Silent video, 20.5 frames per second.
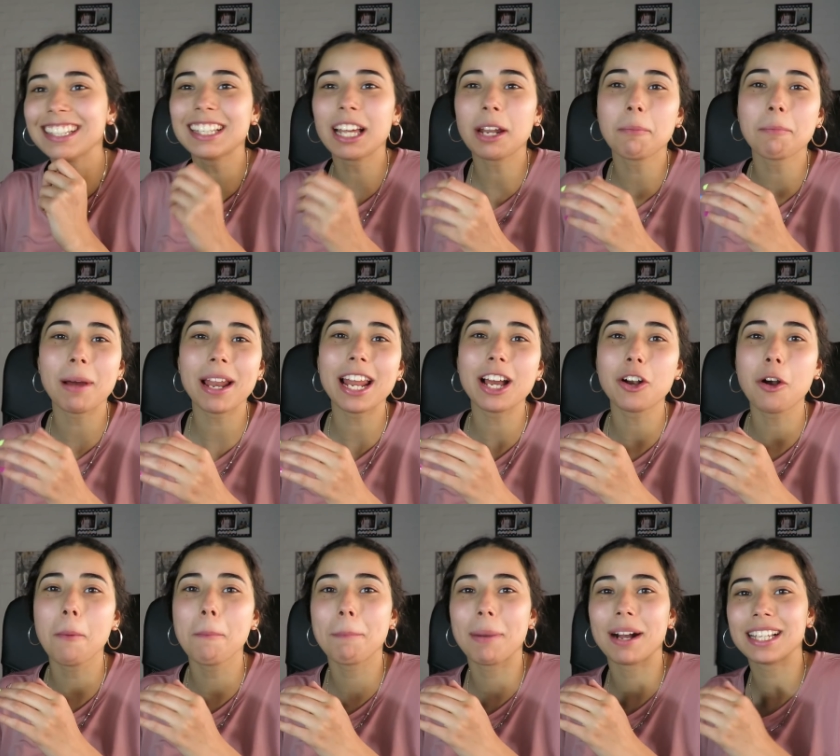¿Qué tan mala
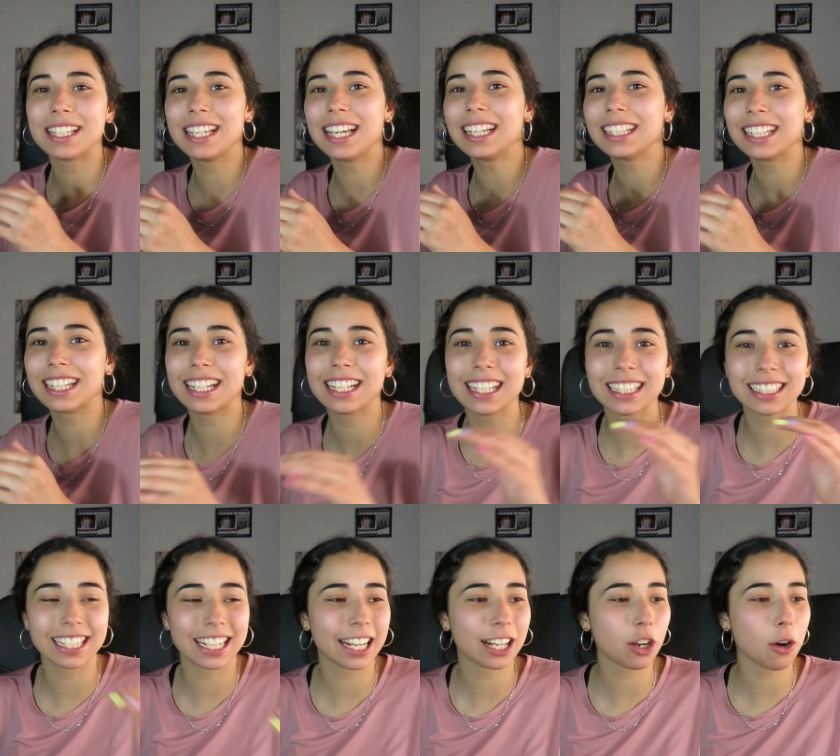compañía tenés
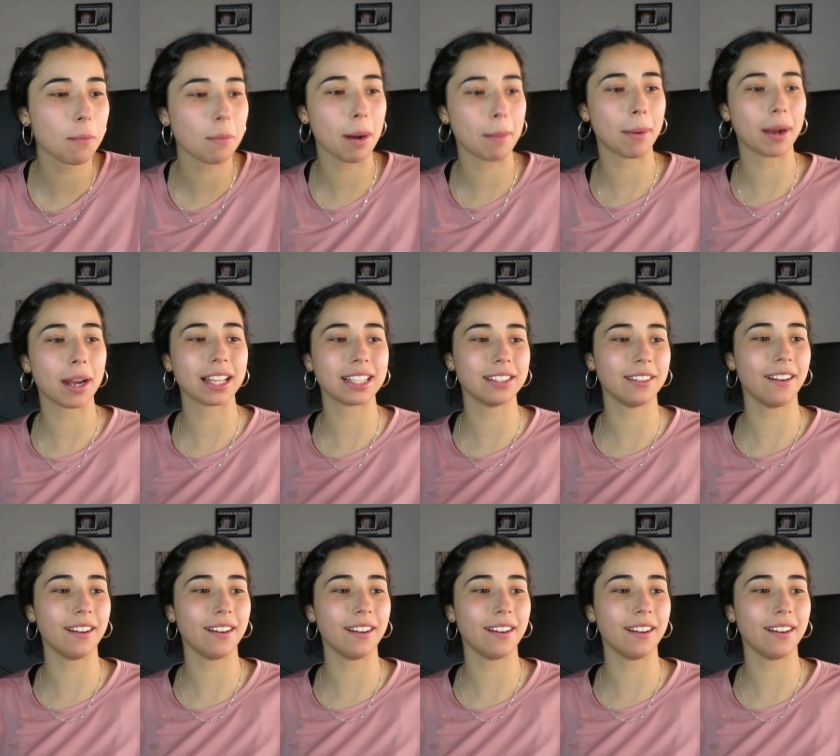que tener como para